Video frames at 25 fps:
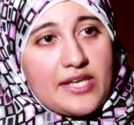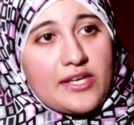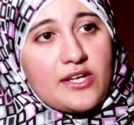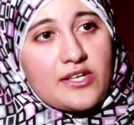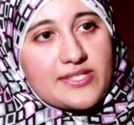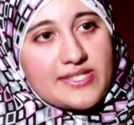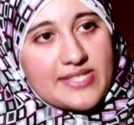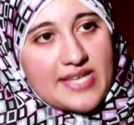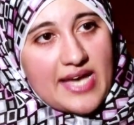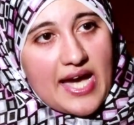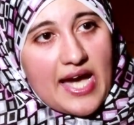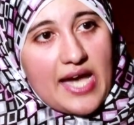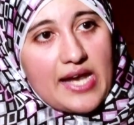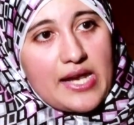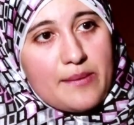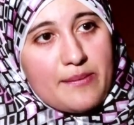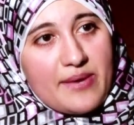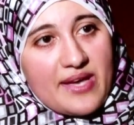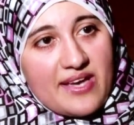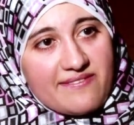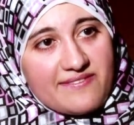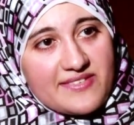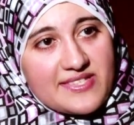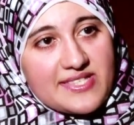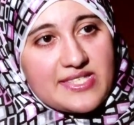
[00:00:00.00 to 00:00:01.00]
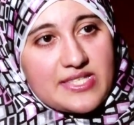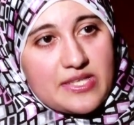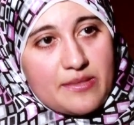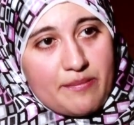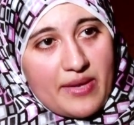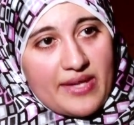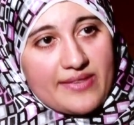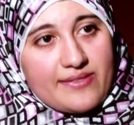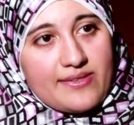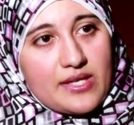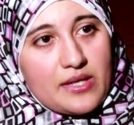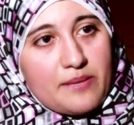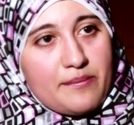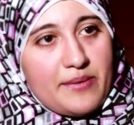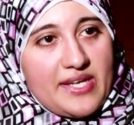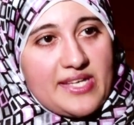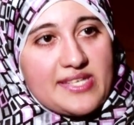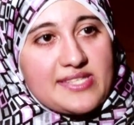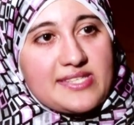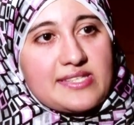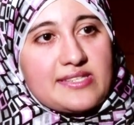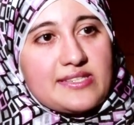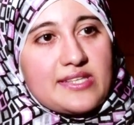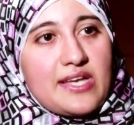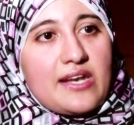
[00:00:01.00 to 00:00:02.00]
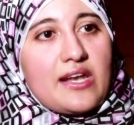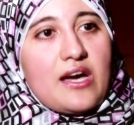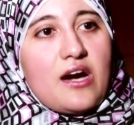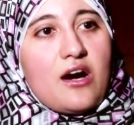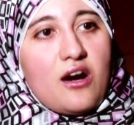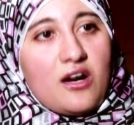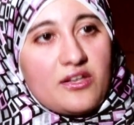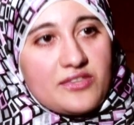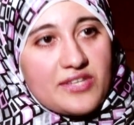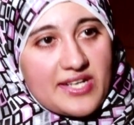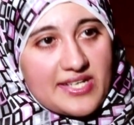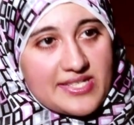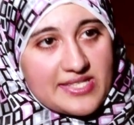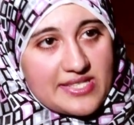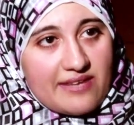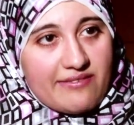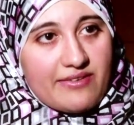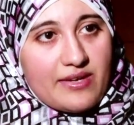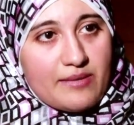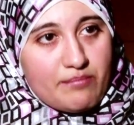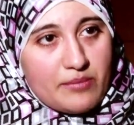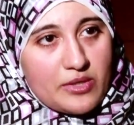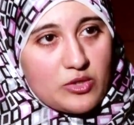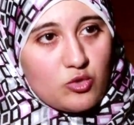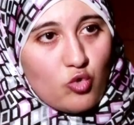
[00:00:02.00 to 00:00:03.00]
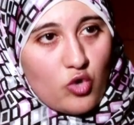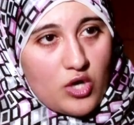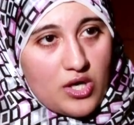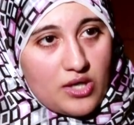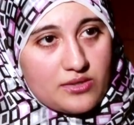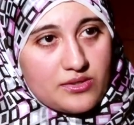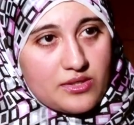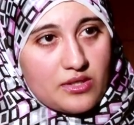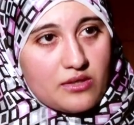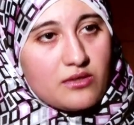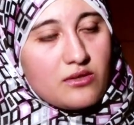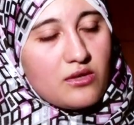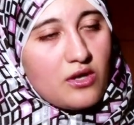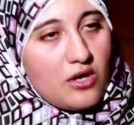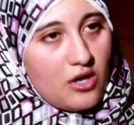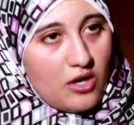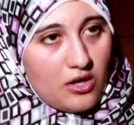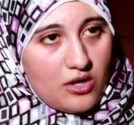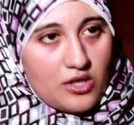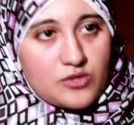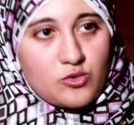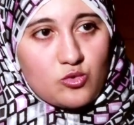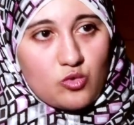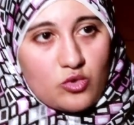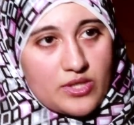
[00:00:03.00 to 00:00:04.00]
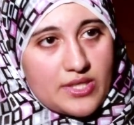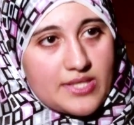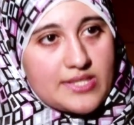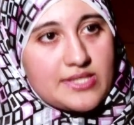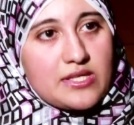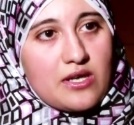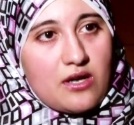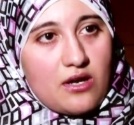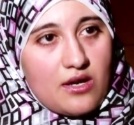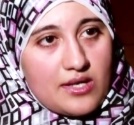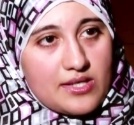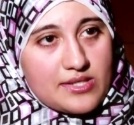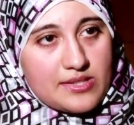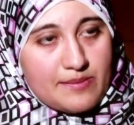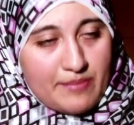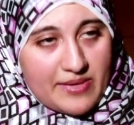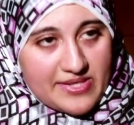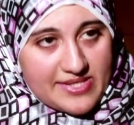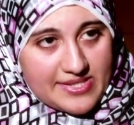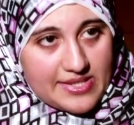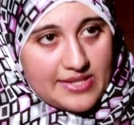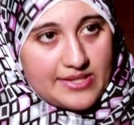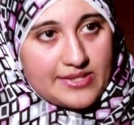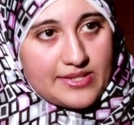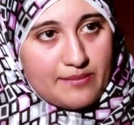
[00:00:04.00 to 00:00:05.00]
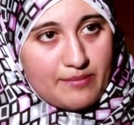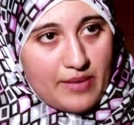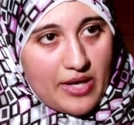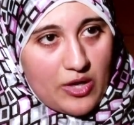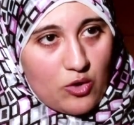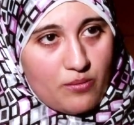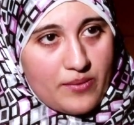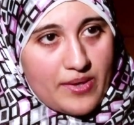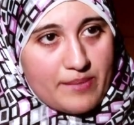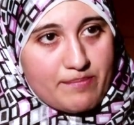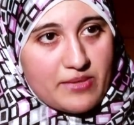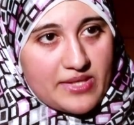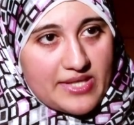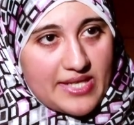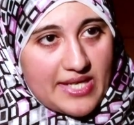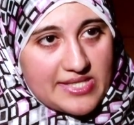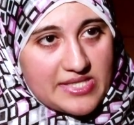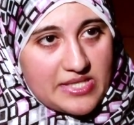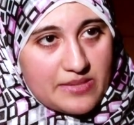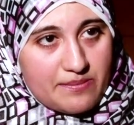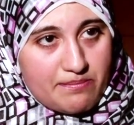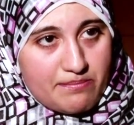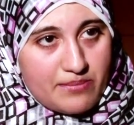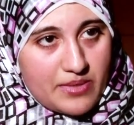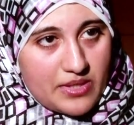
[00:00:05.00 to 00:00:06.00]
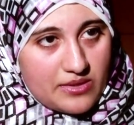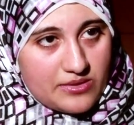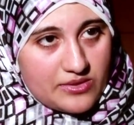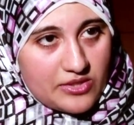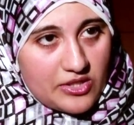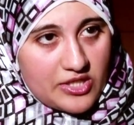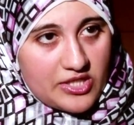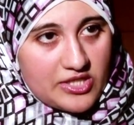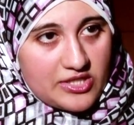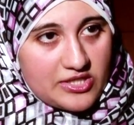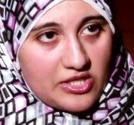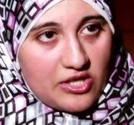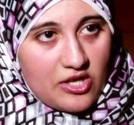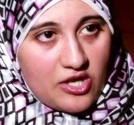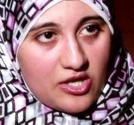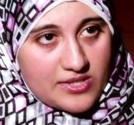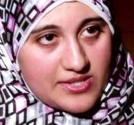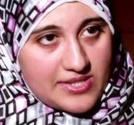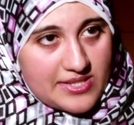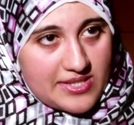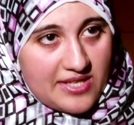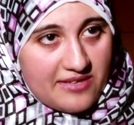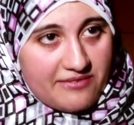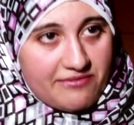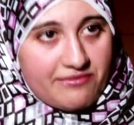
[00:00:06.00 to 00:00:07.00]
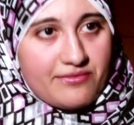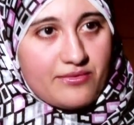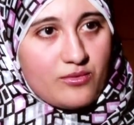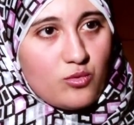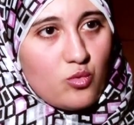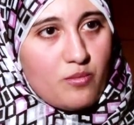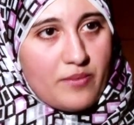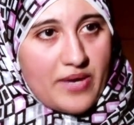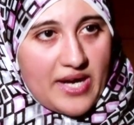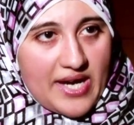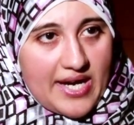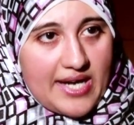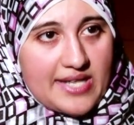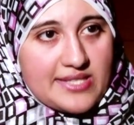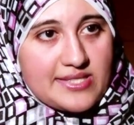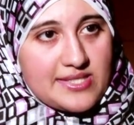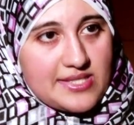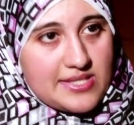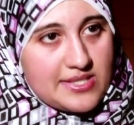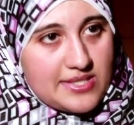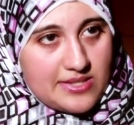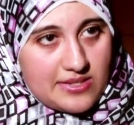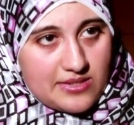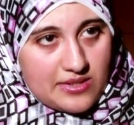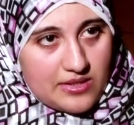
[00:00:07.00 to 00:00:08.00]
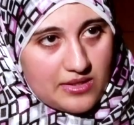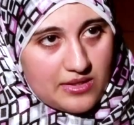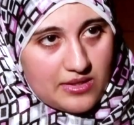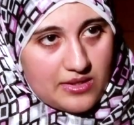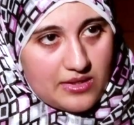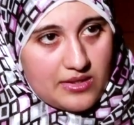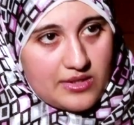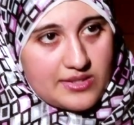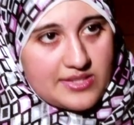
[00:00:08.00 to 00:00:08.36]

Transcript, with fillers: لايرز اعلى بقى في السيمانتك بحيث ان انا اقدر استفاد منه اكتر خلاص اوريدي خلاص مثلت المعلومات بتاعتي بطريقه الار دي اف وبقى عندي